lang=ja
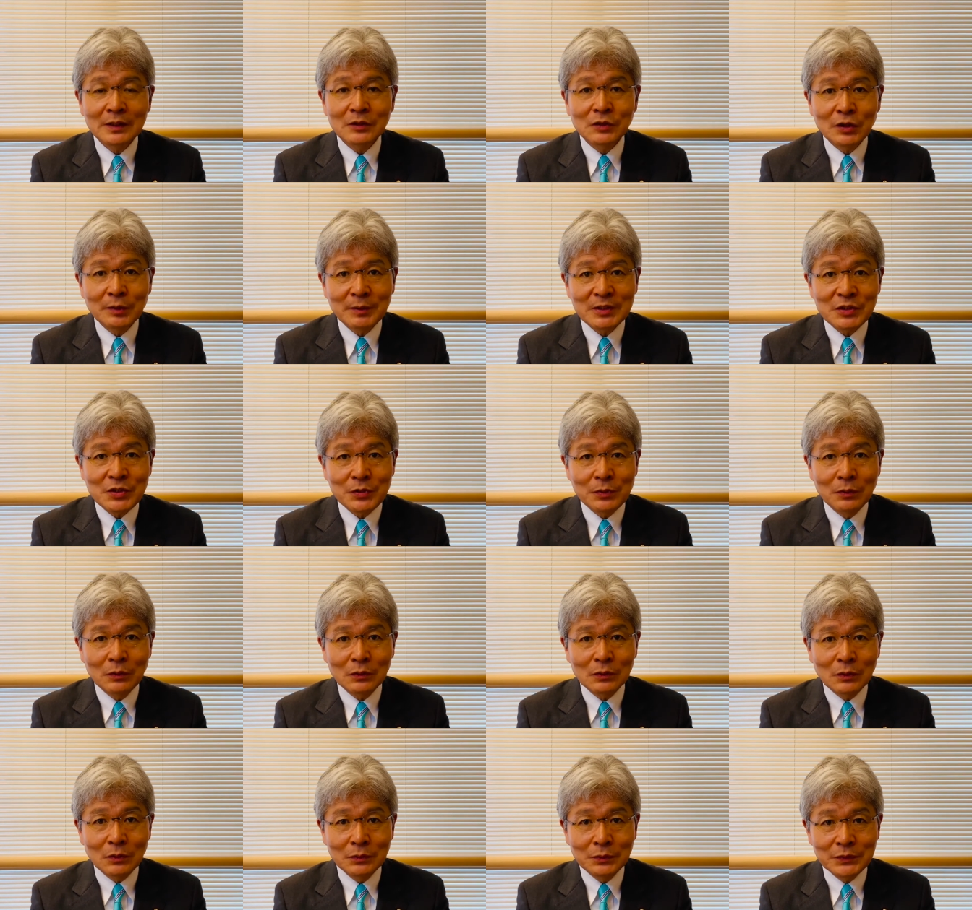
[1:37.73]
例えば地方
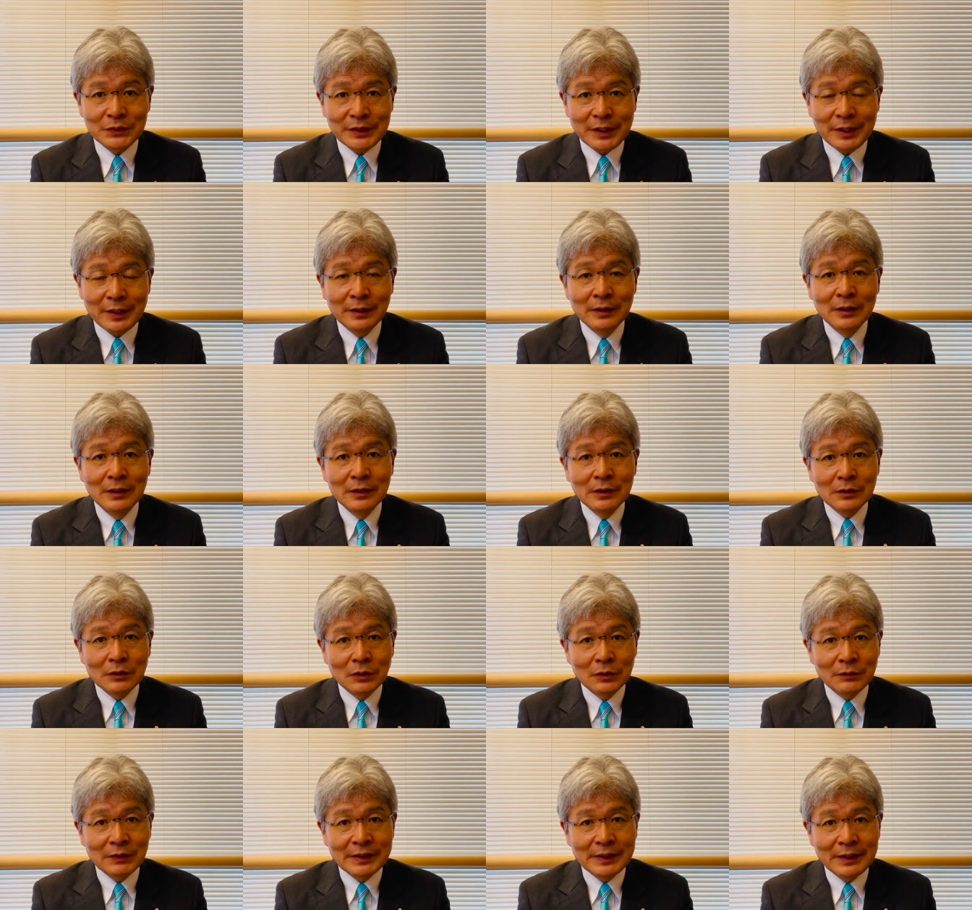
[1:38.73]
交付税
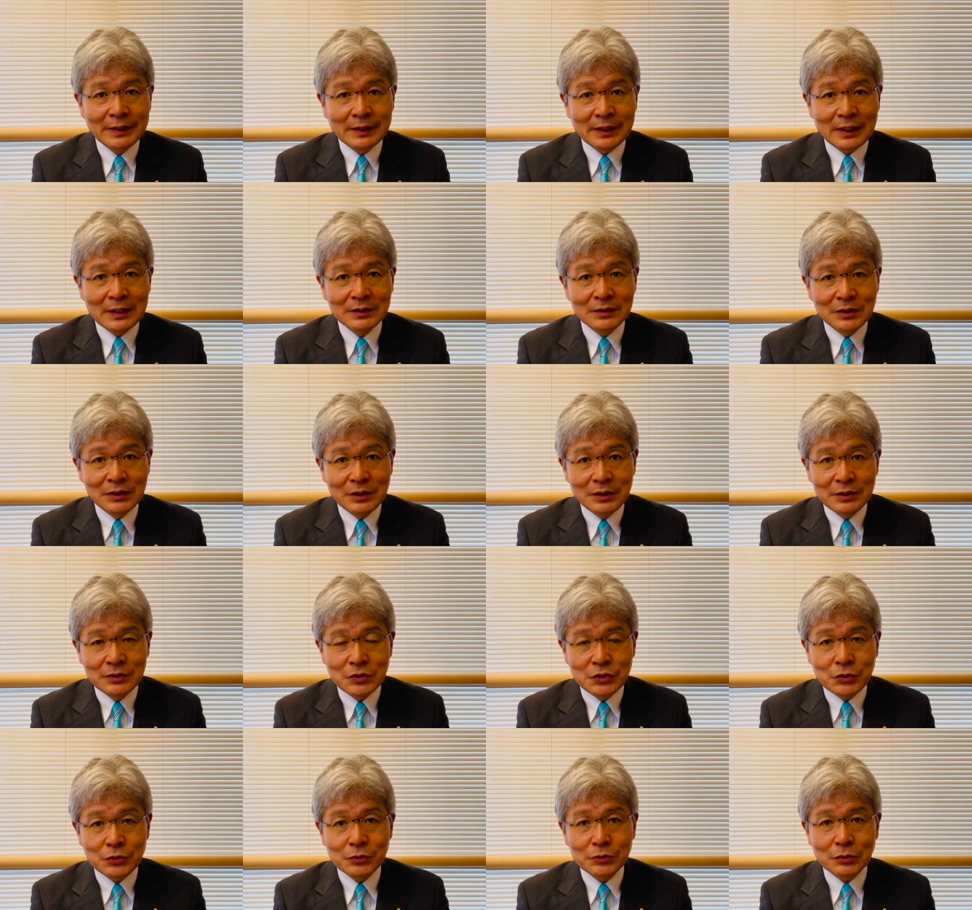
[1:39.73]
これは年間に
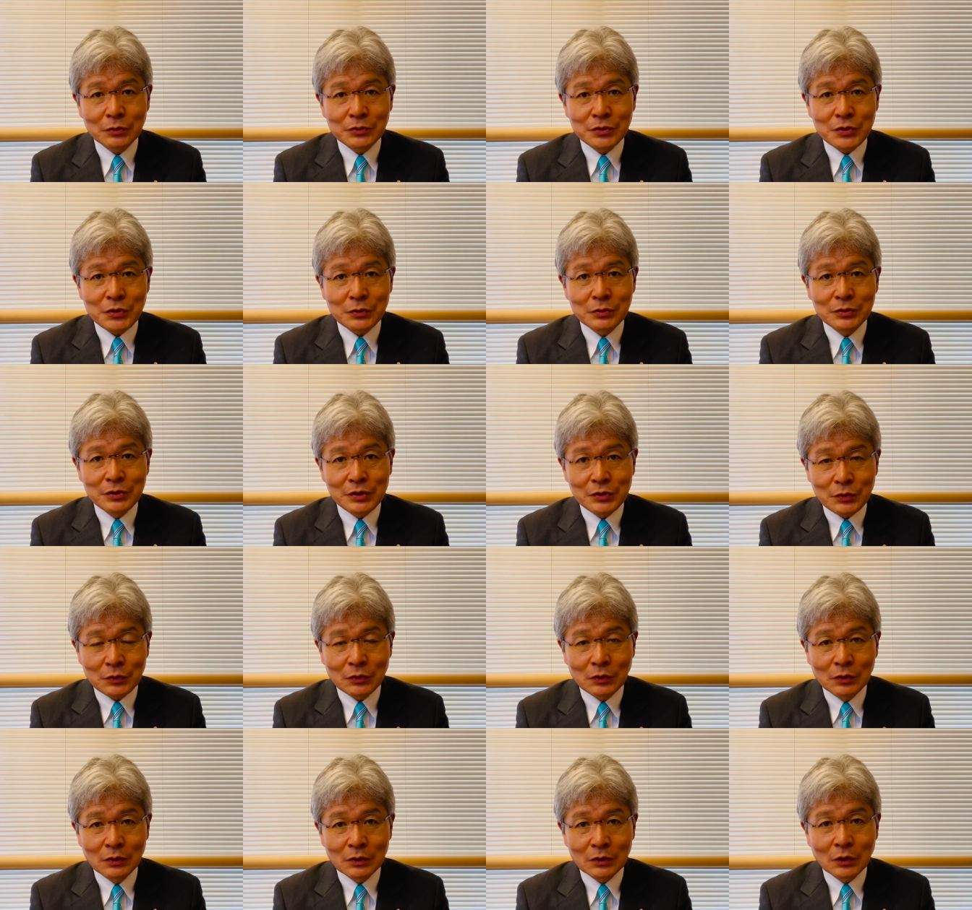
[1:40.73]
16兆以
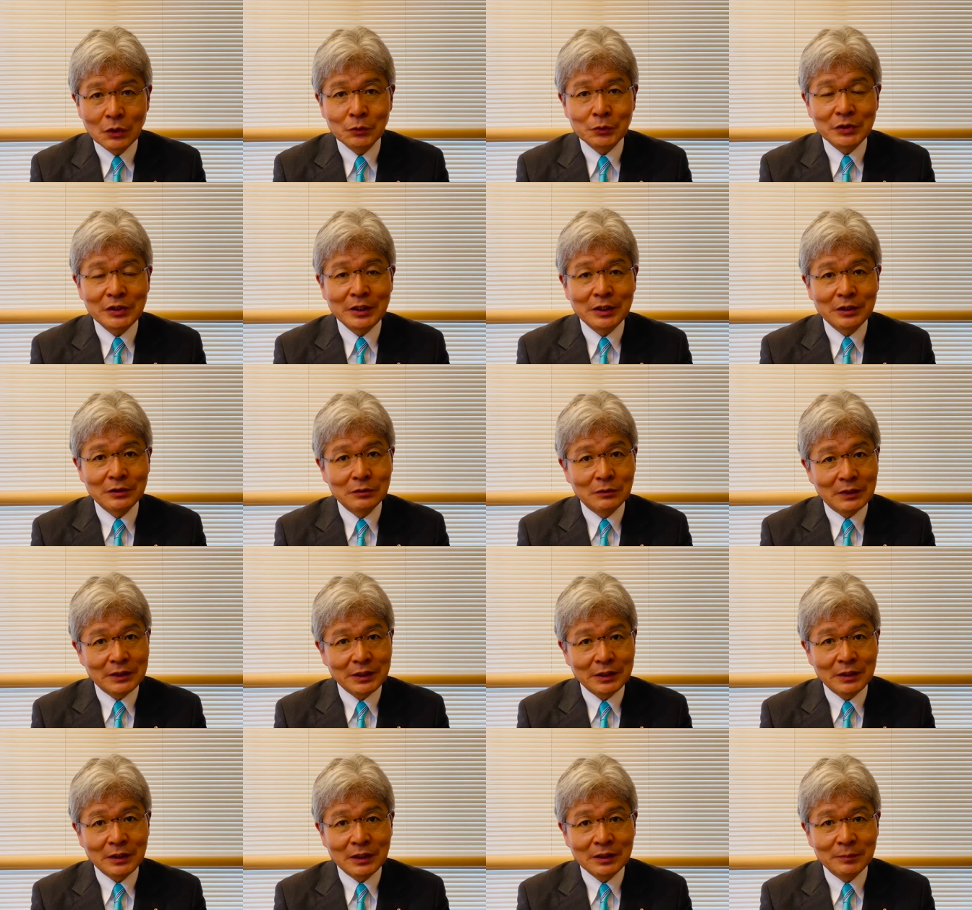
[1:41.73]
上交付されるわ
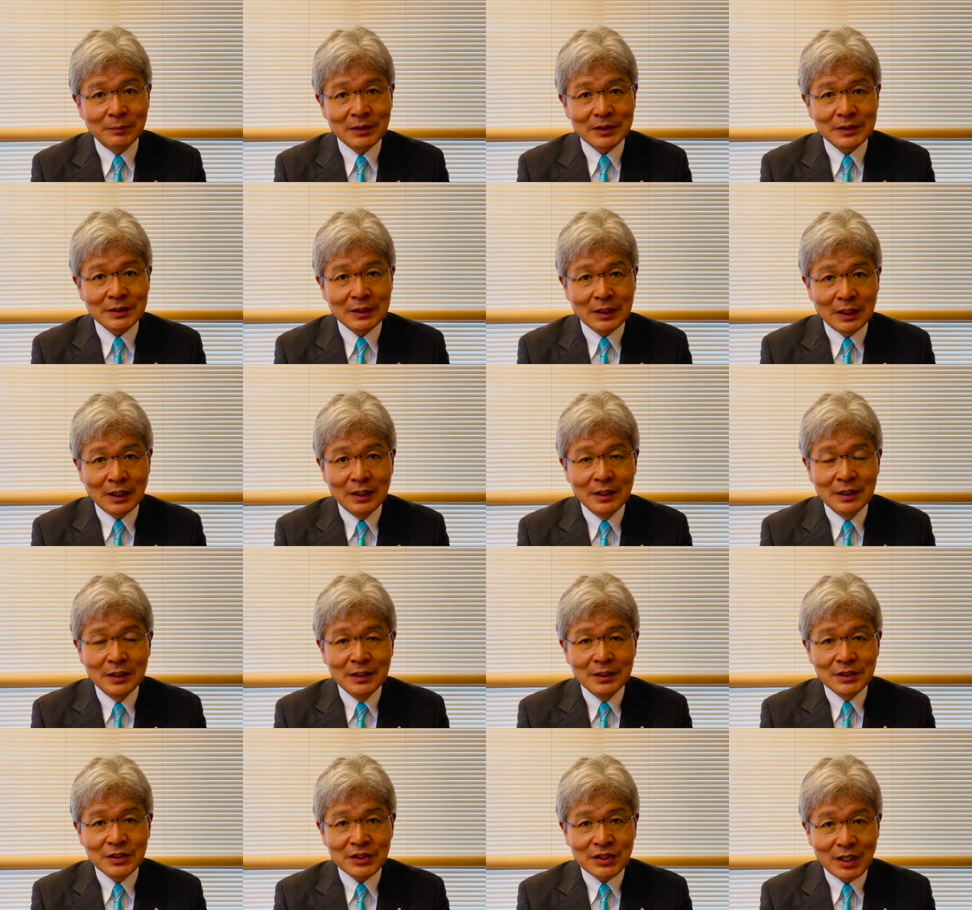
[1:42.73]
けでありますが
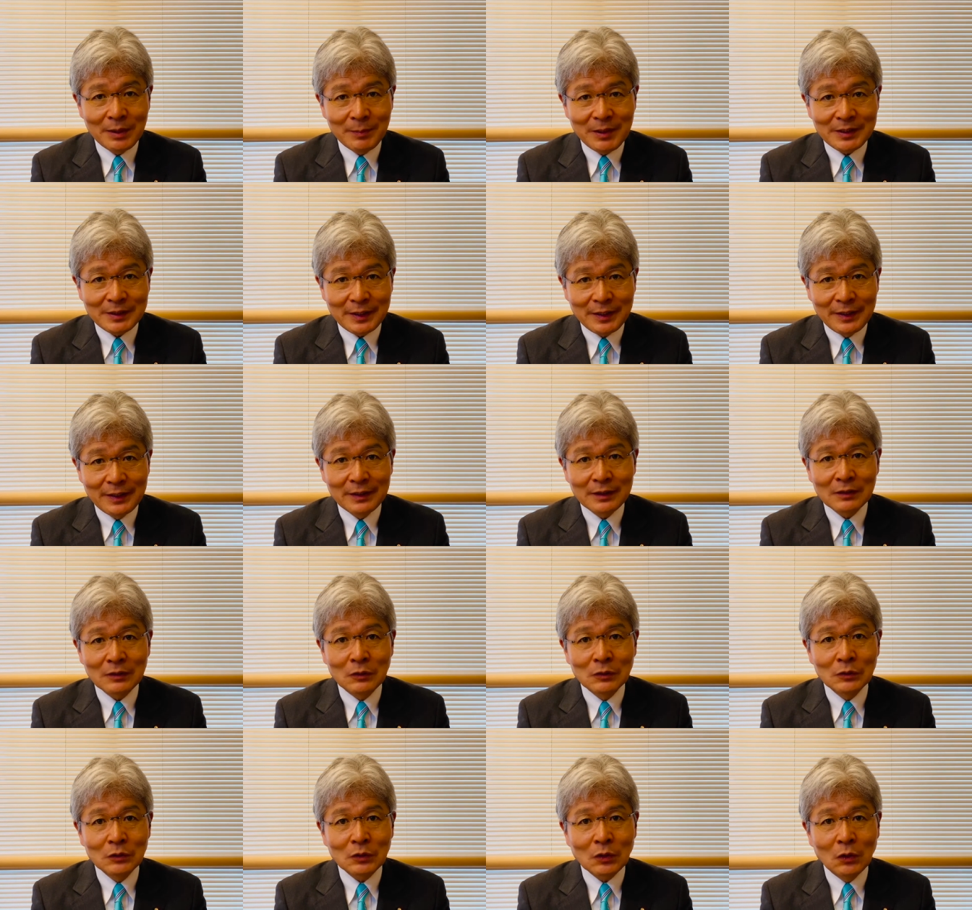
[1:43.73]
せめて
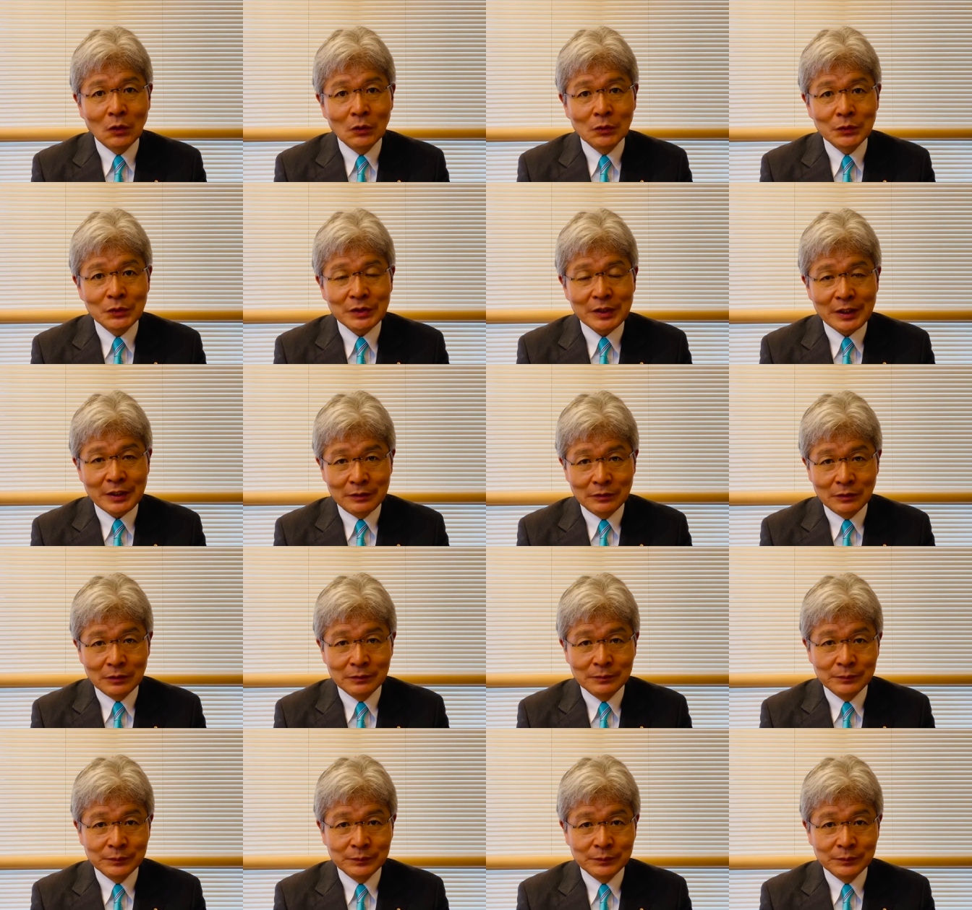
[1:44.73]
この交付税の